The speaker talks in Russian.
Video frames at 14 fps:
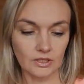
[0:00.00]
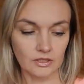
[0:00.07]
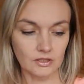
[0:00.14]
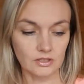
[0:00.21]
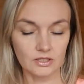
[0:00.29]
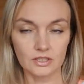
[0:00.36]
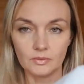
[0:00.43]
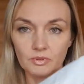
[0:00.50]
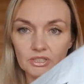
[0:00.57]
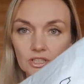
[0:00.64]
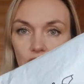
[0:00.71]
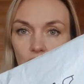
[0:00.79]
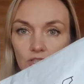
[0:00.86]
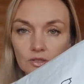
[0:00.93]
э, с
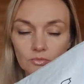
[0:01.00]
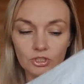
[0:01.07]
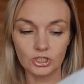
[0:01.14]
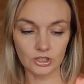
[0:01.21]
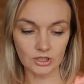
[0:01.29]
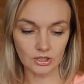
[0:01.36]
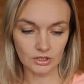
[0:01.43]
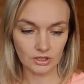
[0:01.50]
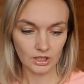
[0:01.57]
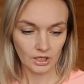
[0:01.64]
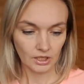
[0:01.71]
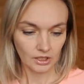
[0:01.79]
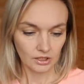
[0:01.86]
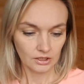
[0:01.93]
обозначением Шиин.
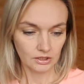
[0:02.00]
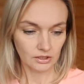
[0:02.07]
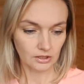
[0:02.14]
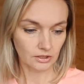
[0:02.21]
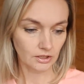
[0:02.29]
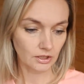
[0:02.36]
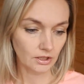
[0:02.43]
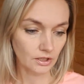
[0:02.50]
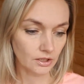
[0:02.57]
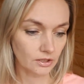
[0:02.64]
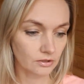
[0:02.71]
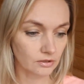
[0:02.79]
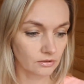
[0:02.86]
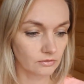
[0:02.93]
Э,
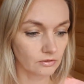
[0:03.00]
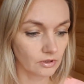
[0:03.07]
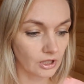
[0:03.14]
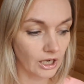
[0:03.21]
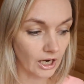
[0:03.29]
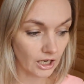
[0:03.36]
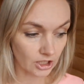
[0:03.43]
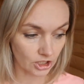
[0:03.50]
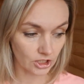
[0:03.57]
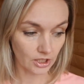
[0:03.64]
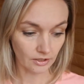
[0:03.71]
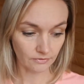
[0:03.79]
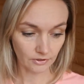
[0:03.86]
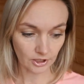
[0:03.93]
и
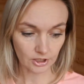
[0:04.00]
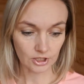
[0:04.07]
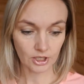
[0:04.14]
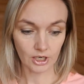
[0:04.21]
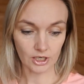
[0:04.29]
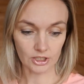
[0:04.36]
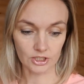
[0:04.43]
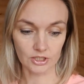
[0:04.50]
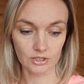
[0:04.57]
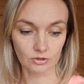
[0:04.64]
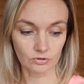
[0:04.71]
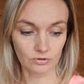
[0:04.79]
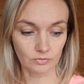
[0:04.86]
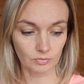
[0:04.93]
каждая вещь,
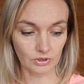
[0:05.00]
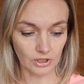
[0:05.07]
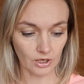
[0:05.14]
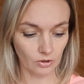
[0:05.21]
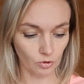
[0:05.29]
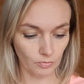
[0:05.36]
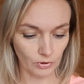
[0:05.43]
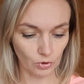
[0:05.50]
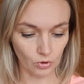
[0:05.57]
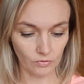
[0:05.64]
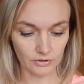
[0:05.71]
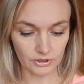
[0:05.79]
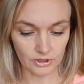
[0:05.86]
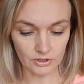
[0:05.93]
каждая была
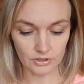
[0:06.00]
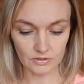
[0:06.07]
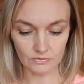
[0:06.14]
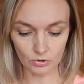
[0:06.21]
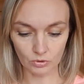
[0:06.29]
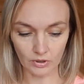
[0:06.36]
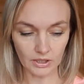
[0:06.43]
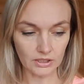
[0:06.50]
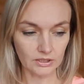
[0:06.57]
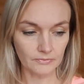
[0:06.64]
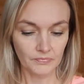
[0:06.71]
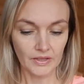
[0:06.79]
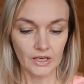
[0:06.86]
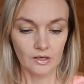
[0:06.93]
упакована
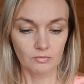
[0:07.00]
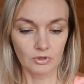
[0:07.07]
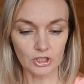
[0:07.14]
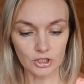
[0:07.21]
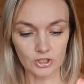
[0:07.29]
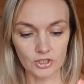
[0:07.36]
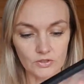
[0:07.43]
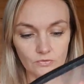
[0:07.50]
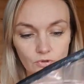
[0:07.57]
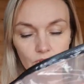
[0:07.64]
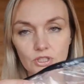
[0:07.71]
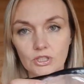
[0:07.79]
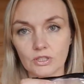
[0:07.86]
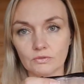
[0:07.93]
индивидуально. Большинство
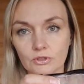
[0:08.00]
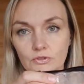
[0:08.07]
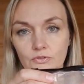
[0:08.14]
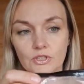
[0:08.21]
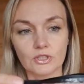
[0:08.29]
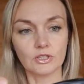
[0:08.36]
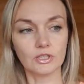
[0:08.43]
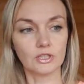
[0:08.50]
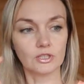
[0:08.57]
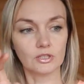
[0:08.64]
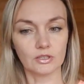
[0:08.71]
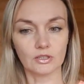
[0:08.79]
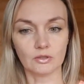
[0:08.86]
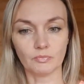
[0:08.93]
из них вот в таких
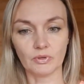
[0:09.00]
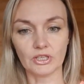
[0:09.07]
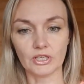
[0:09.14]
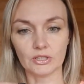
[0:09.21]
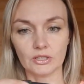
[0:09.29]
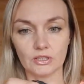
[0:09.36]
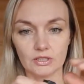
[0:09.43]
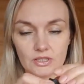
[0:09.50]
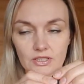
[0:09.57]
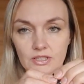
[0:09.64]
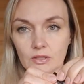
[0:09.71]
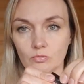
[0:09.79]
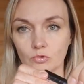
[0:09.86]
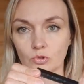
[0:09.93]
э, пакетах
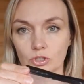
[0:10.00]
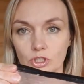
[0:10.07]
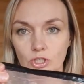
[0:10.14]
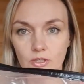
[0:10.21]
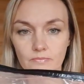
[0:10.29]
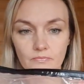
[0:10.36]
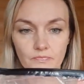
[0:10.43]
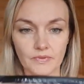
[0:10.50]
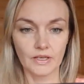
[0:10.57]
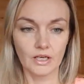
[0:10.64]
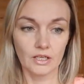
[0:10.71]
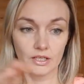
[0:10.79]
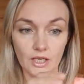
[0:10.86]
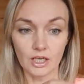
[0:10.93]
с замочком.
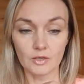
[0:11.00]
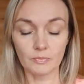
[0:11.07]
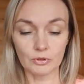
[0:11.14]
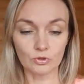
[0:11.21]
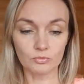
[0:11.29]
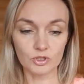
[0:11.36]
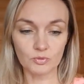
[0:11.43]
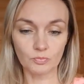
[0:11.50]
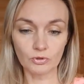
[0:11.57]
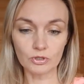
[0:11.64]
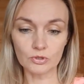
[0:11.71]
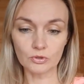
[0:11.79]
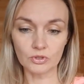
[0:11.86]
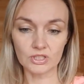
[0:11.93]
Я их потом
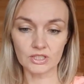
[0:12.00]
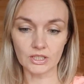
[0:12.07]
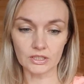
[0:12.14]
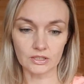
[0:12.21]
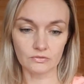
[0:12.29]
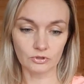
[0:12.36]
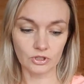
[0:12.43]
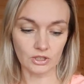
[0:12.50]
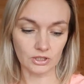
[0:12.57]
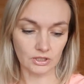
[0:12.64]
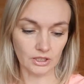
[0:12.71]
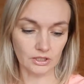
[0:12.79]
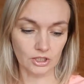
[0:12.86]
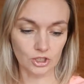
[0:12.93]
использую. Кстати, вот
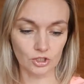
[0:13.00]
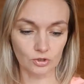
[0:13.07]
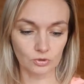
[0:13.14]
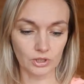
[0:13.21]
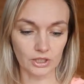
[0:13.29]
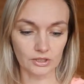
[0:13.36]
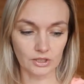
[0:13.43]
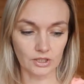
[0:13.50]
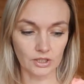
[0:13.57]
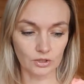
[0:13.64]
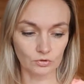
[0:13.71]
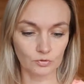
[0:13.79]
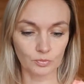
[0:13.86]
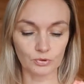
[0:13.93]
когда даже куда-то
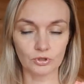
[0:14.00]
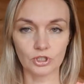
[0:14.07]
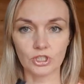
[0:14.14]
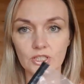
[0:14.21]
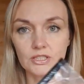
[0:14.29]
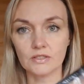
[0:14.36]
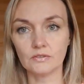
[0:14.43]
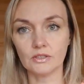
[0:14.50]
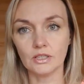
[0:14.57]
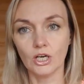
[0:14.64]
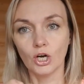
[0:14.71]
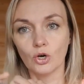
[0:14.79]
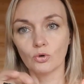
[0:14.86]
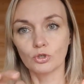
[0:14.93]
еду в
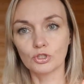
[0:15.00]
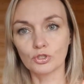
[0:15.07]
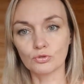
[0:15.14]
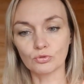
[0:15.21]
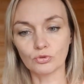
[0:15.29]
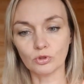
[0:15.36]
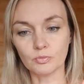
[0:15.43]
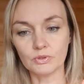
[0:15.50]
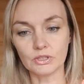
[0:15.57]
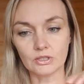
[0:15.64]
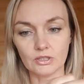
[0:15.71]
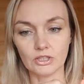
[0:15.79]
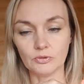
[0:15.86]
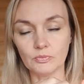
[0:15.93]
путешествие, очень
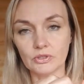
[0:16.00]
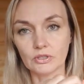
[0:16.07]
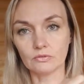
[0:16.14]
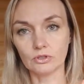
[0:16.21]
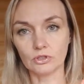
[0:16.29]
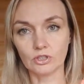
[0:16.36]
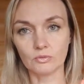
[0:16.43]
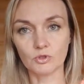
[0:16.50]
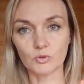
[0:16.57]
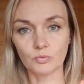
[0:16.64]
удобно именно вот таким